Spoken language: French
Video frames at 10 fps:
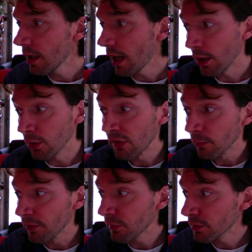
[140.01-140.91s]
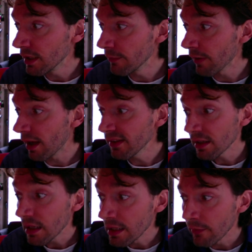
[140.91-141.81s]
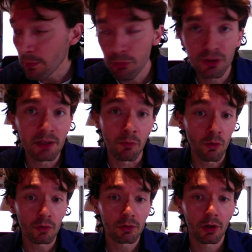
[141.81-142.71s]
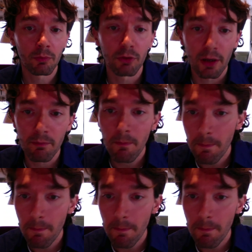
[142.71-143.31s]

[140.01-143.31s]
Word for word: Alors ils ont fait sauter les phrases, il n'y avait plus que des mots dans leurs poèmes.